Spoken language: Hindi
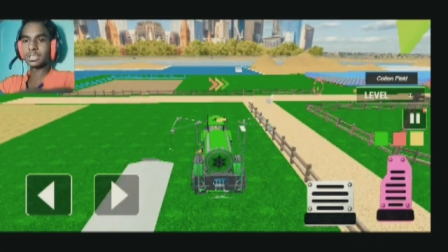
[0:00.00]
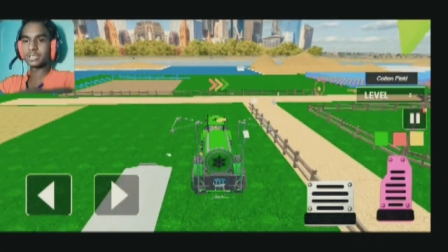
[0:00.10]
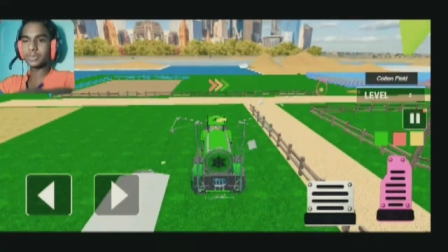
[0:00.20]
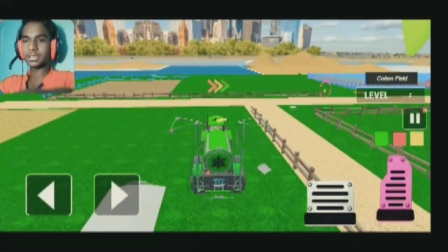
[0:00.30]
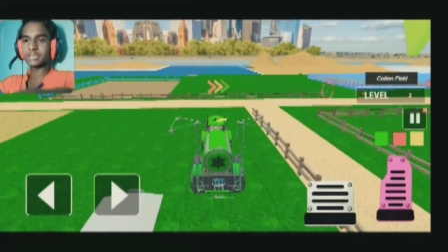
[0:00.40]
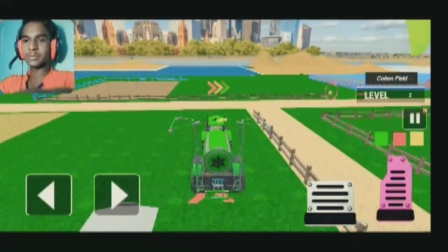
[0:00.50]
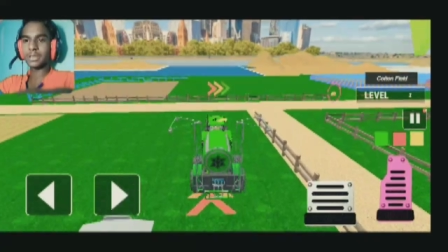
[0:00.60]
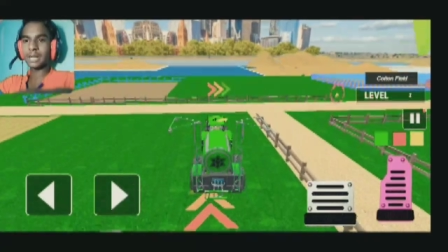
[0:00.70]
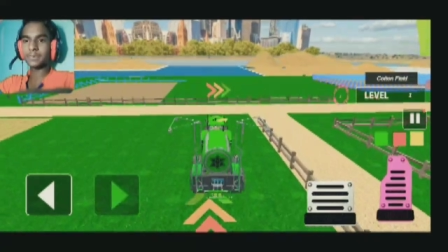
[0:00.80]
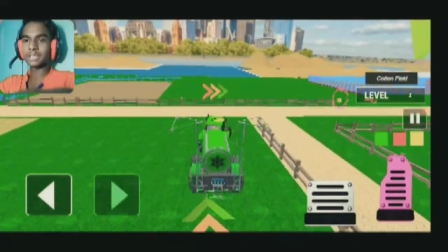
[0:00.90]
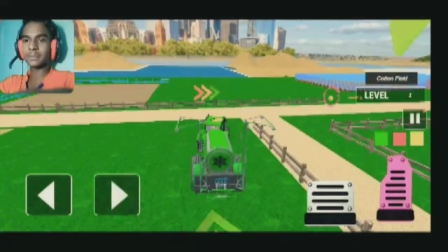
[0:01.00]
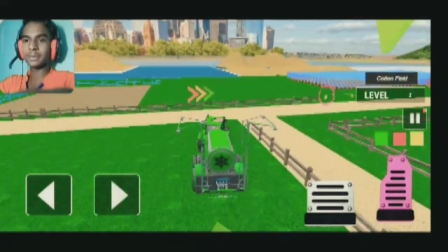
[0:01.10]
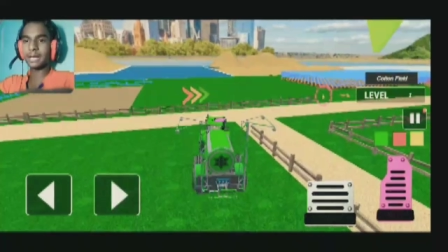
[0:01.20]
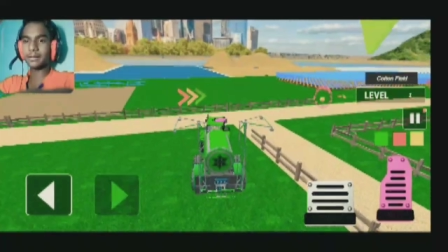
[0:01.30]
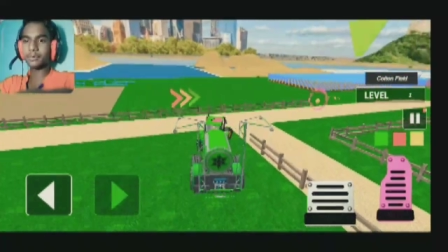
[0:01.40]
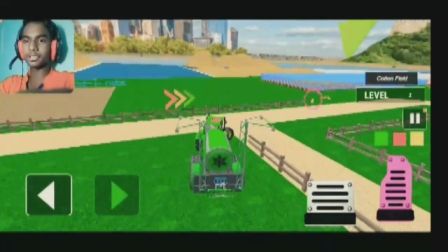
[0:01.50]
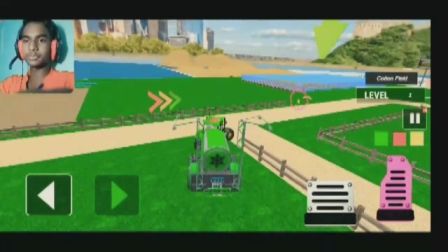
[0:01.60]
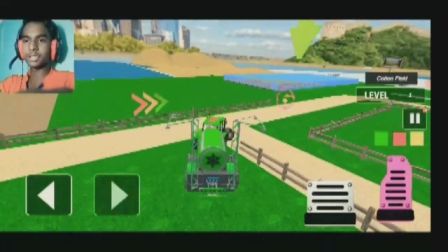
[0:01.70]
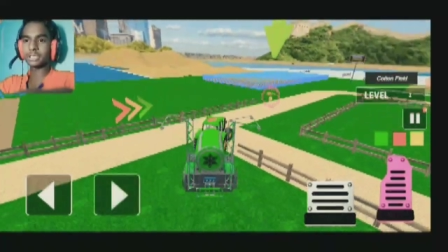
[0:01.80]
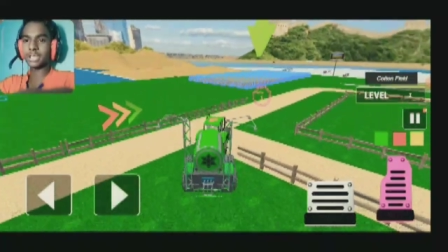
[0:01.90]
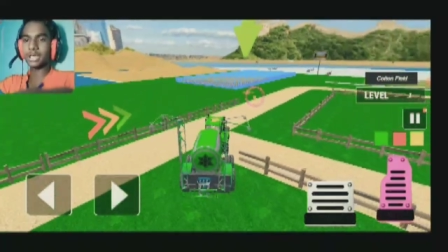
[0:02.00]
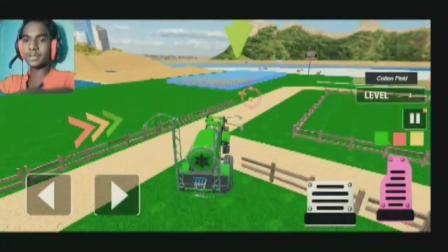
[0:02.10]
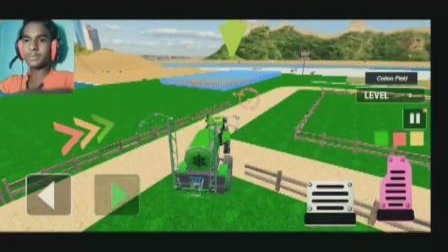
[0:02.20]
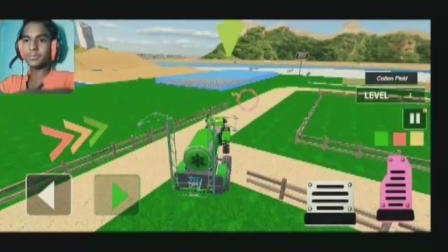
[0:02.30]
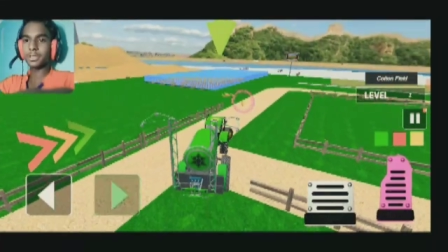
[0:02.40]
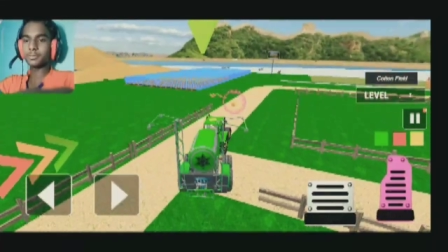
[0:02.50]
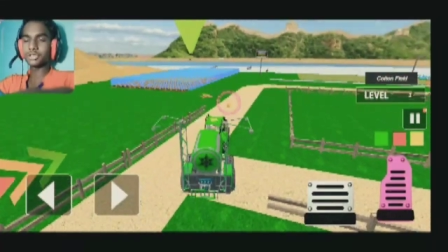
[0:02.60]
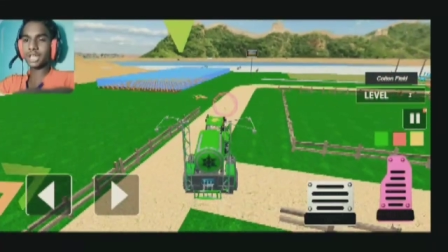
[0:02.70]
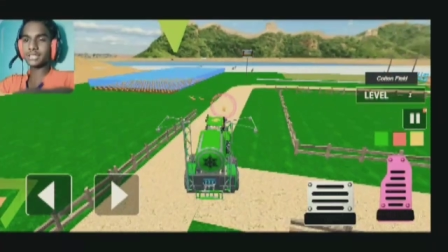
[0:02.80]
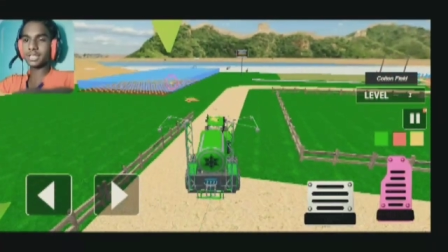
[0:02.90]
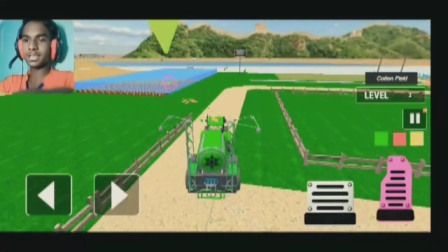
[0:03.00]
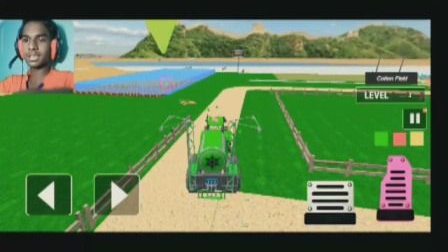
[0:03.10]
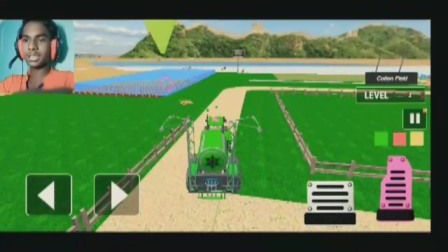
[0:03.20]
तो बात तो गाना मत गाओ गाना बहुत ही बुरा लगता है मेरे मुंह से खा करके